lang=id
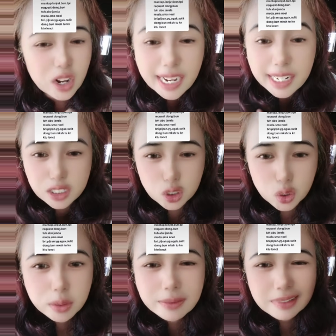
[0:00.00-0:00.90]
orang
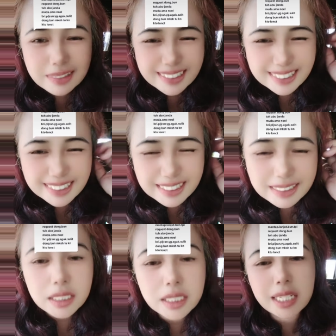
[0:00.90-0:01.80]
itu
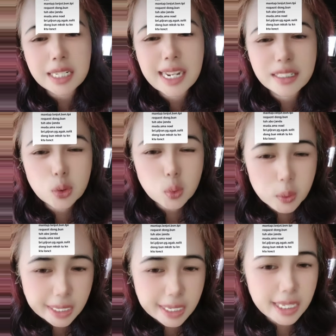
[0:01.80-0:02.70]
tidak
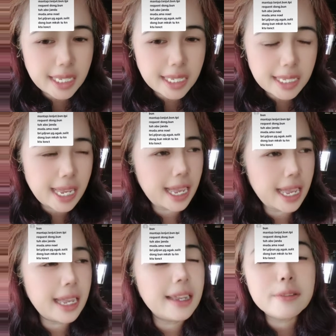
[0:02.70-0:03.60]
tuli
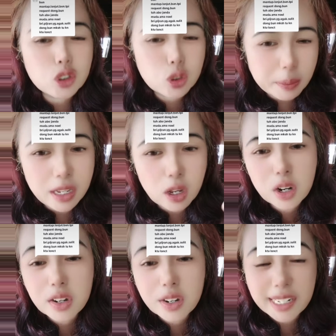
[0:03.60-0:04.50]
ya, supaya
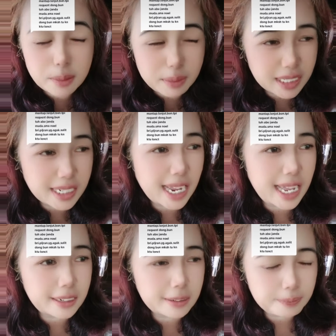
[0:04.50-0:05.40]
orang-orang ini
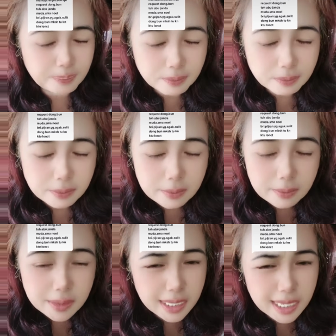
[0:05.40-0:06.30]
mendengar.
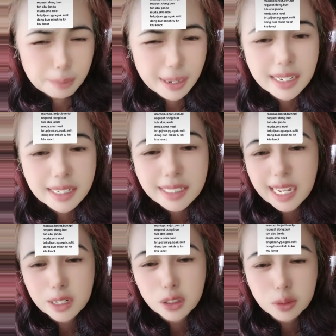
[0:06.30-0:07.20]
Kenapa
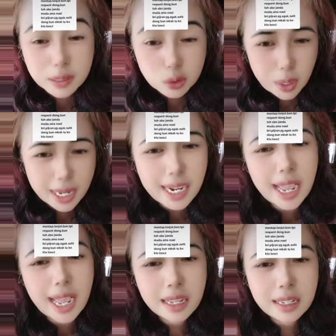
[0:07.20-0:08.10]
kita harus
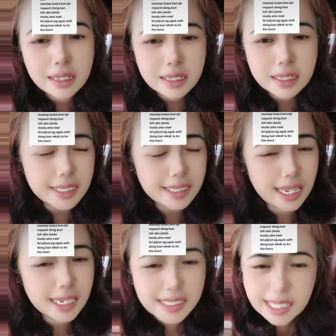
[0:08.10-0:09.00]
bersuara?
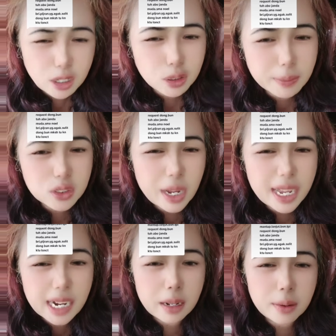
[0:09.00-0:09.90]
Ya kita harus
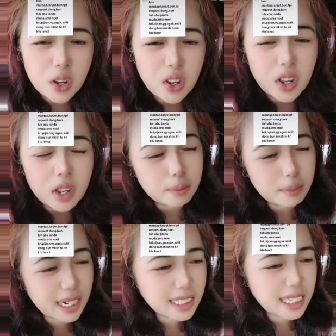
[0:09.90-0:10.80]
bersuara.
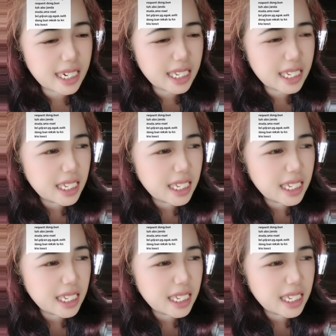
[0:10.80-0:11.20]
Mana tadi